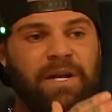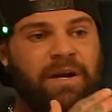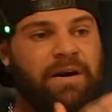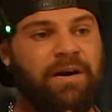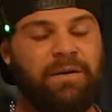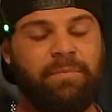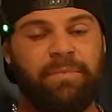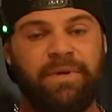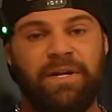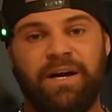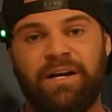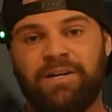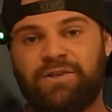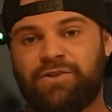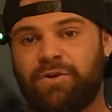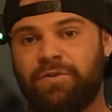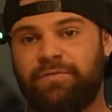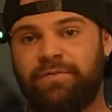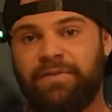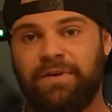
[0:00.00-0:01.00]
Alle
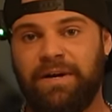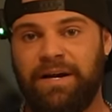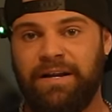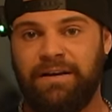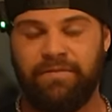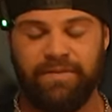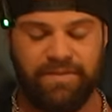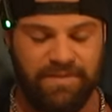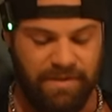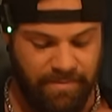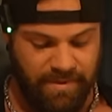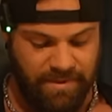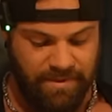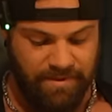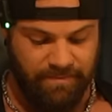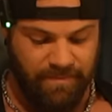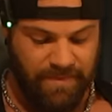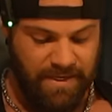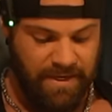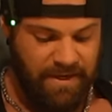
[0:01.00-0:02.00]
Mineralstoffe, alle
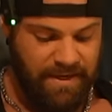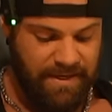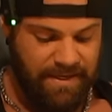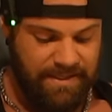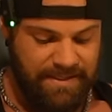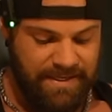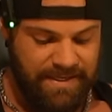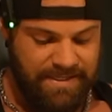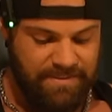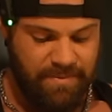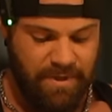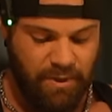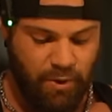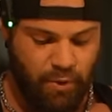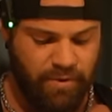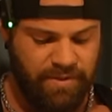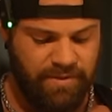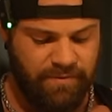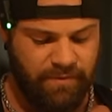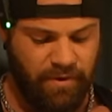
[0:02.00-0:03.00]
Vitamine. Ich lese mal
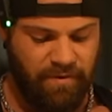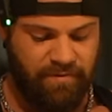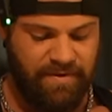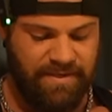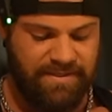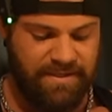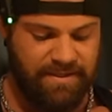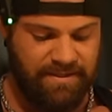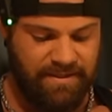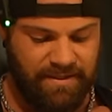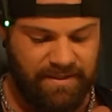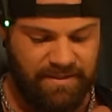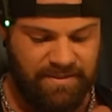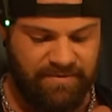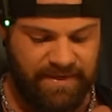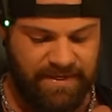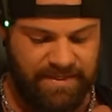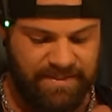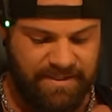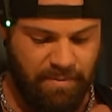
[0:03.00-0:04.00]
kurz vor, was da drin ist,
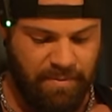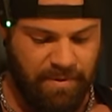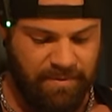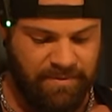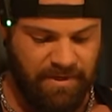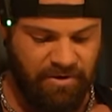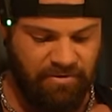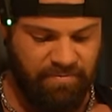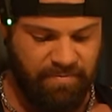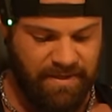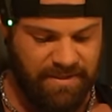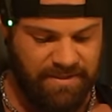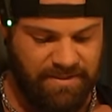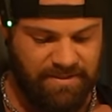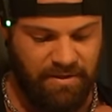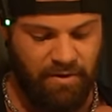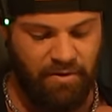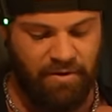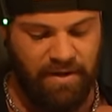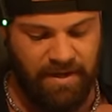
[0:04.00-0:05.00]
wenn es da überhaupt drauf
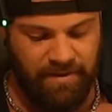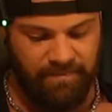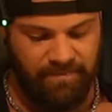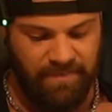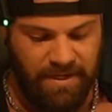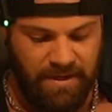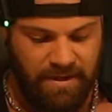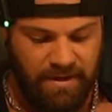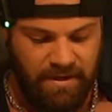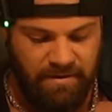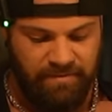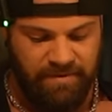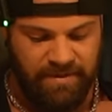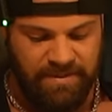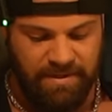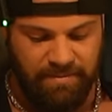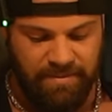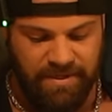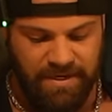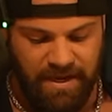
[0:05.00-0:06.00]
passt. Okay.
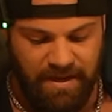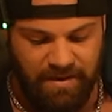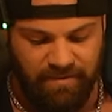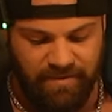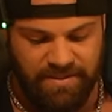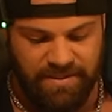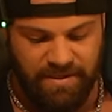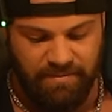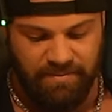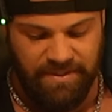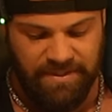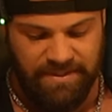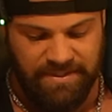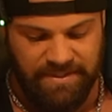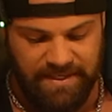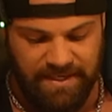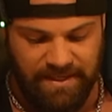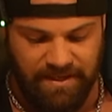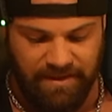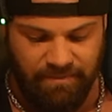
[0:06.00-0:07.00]
Vitamin A, Vitamin
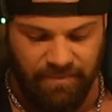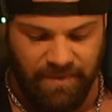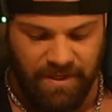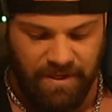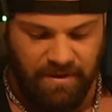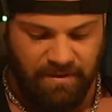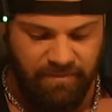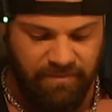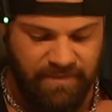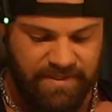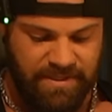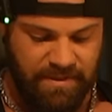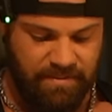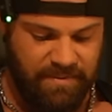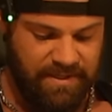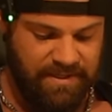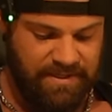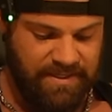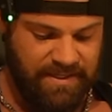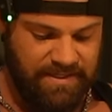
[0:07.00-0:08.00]
C,
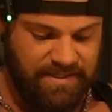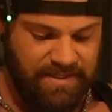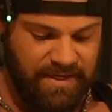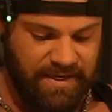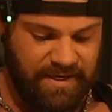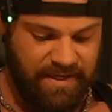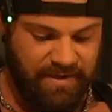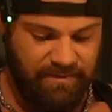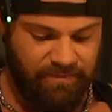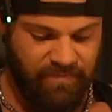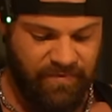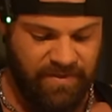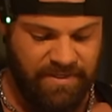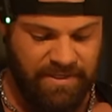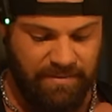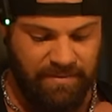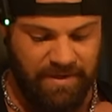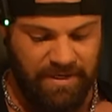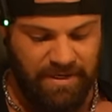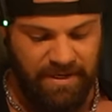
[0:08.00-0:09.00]
Vitamin D3,
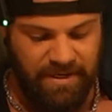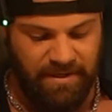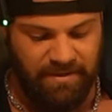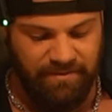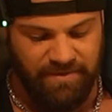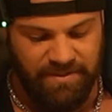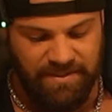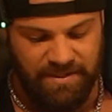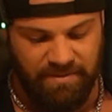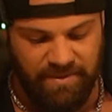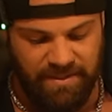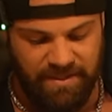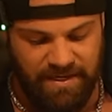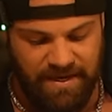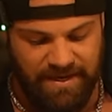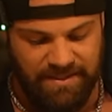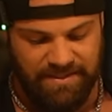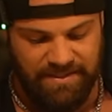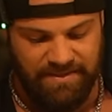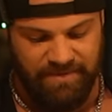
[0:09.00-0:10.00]
Vitamin E, Vitamin
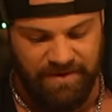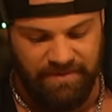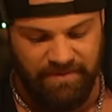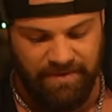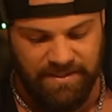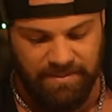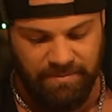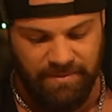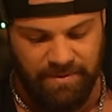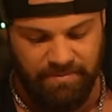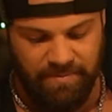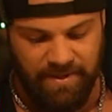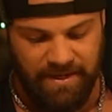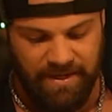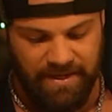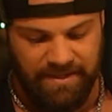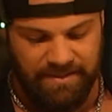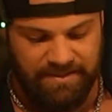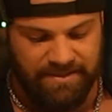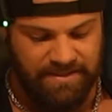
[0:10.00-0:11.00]
K2, Vitamin
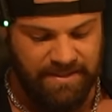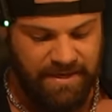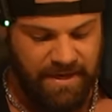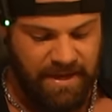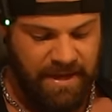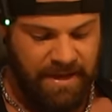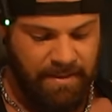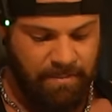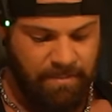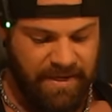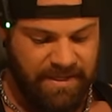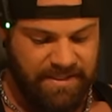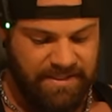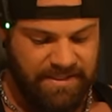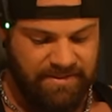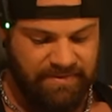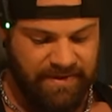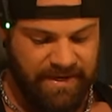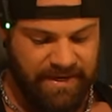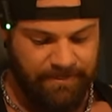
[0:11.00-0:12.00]
B1,
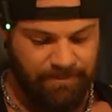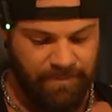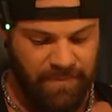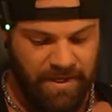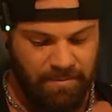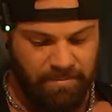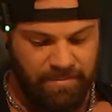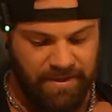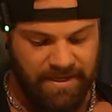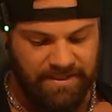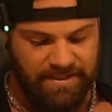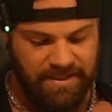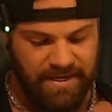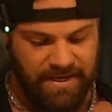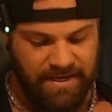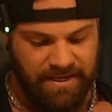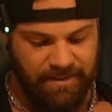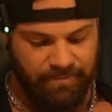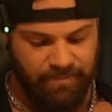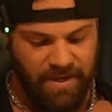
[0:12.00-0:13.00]
B2,
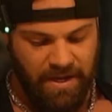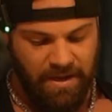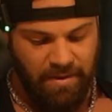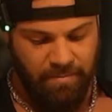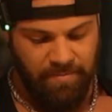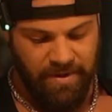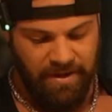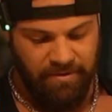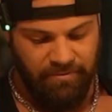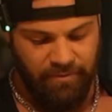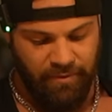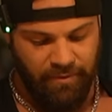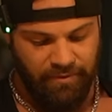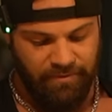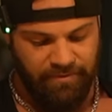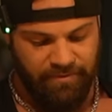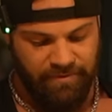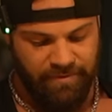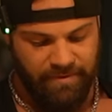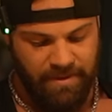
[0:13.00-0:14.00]
B3,
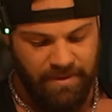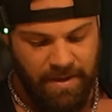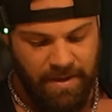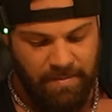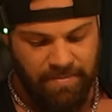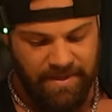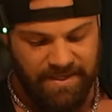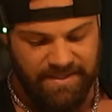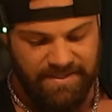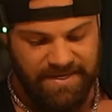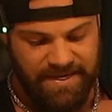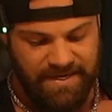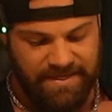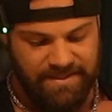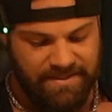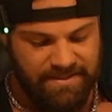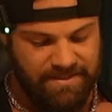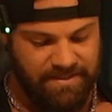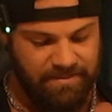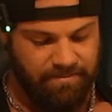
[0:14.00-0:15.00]
B5,
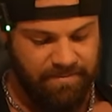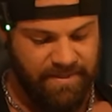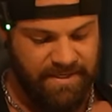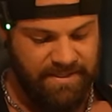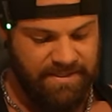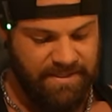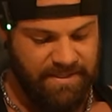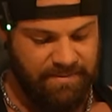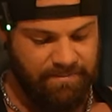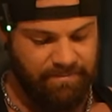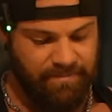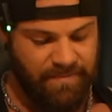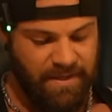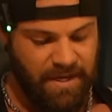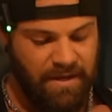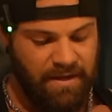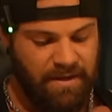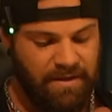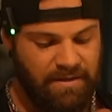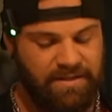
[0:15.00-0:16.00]
B6, B7,
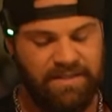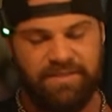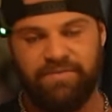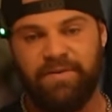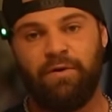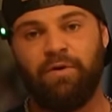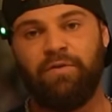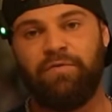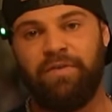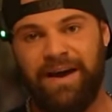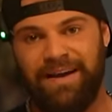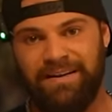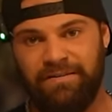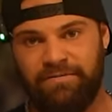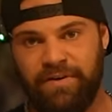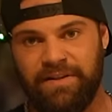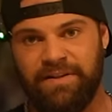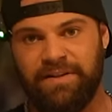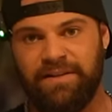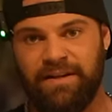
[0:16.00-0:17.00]
das war ungefähr ein
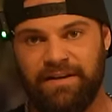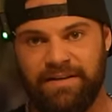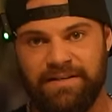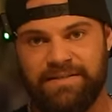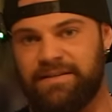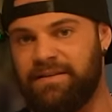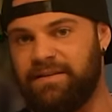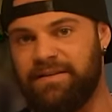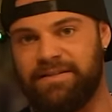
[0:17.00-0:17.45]
Viertel der Liste.